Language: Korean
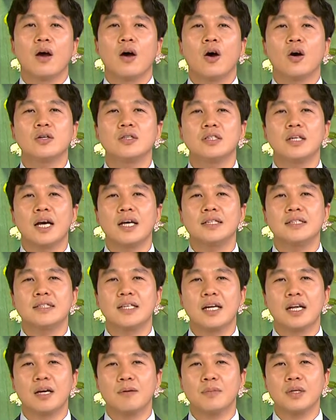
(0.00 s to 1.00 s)
어느 한
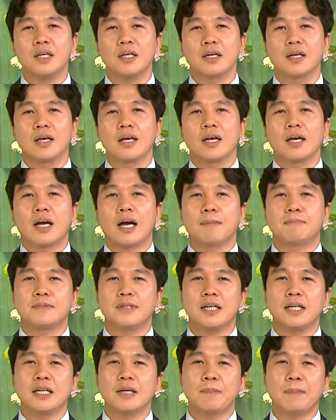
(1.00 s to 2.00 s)
사람이
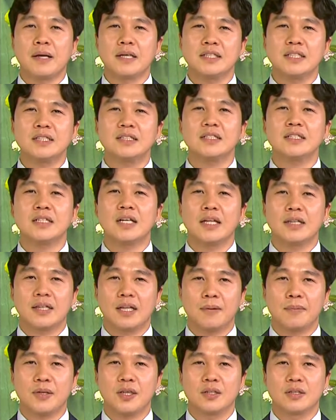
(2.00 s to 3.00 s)
갑자기 배신을
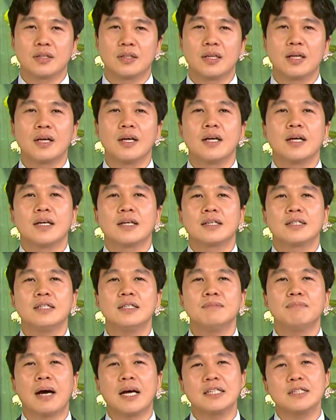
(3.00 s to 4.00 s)
한다면 그
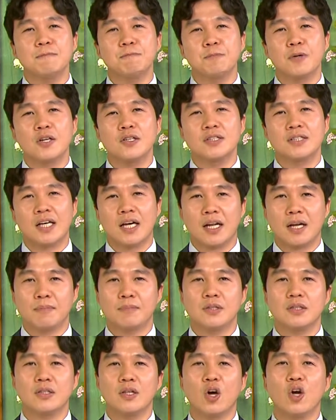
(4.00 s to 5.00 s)
맞은편
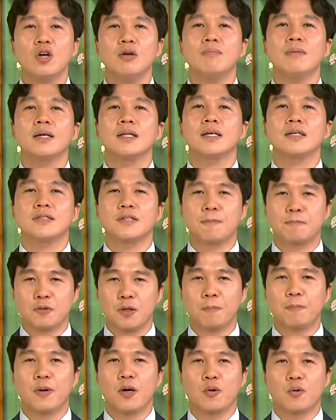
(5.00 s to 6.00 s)
사람은 얼마나
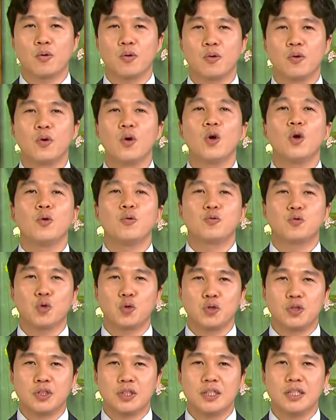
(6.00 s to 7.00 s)
섭섭하고
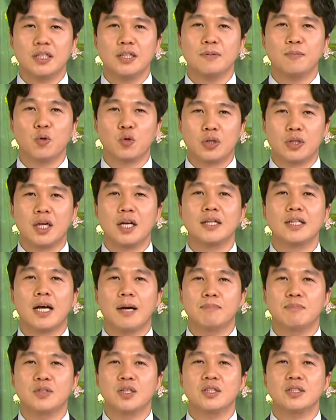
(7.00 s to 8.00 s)
좋지 못한
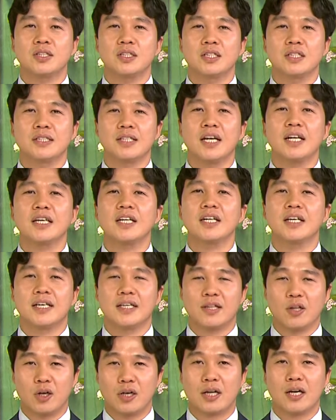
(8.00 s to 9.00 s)
감정들이
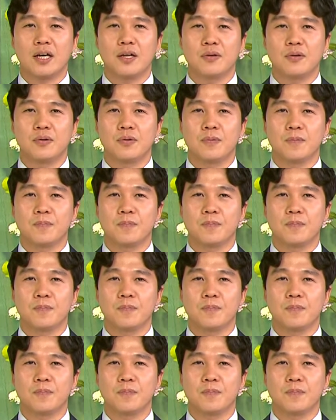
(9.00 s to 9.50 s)
생기게 될까요?